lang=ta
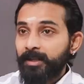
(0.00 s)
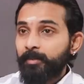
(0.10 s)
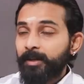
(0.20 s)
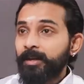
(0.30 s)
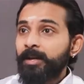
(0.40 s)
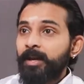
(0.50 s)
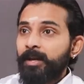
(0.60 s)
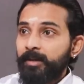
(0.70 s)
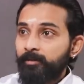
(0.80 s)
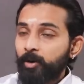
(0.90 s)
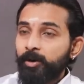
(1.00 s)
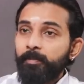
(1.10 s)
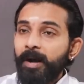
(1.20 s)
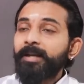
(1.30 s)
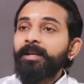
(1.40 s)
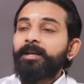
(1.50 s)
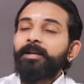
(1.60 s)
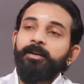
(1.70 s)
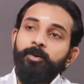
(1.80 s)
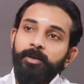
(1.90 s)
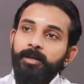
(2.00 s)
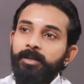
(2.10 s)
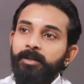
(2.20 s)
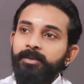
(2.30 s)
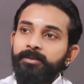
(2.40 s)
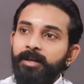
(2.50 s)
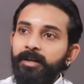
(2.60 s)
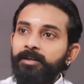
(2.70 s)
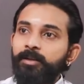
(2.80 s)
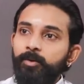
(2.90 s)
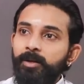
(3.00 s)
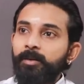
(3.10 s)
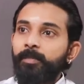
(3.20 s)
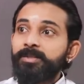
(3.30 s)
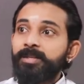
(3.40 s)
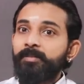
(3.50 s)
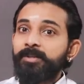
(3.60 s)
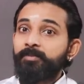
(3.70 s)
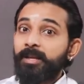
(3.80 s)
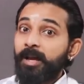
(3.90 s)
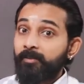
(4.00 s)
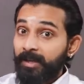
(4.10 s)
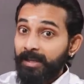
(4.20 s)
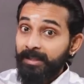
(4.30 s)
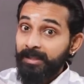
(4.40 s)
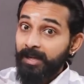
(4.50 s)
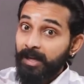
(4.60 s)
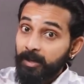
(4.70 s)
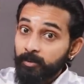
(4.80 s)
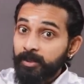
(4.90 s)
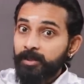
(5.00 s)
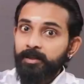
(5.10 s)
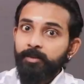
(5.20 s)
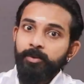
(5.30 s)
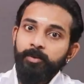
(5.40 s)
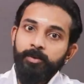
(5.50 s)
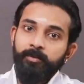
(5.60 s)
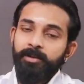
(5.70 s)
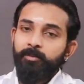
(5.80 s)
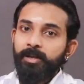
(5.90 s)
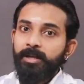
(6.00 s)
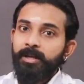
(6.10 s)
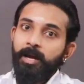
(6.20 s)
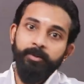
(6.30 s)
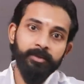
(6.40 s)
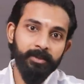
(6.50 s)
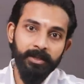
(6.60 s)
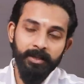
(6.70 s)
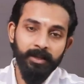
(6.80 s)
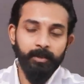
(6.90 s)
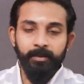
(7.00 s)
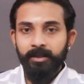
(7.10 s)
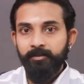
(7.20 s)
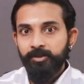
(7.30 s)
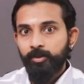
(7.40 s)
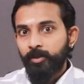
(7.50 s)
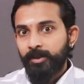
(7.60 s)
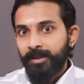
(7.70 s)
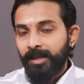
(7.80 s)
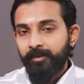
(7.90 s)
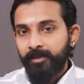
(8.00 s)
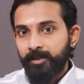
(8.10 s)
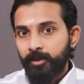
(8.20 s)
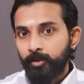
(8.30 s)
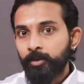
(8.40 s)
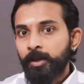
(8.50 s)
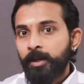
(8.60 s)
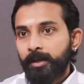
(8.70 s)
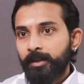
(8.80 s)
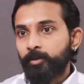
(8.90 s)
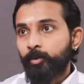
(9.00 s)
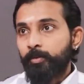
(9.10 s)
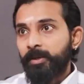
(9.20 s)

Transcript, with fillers: அதே மாதிரி இவங்களோட பாட்டியை கொண்ட அதாவது இந்திரா காந்தியை கொண்ட பஞ்சாபிஸ் மேலே அவங்க எந்த அளவுக்கு ஒரு ஒரு வன்முறையை அவுத்து விட்டாங்க அப்படிங்கிற விஷயம் உங்களுக்கு நல்லாவே தெரியும் அதாவது ஒரு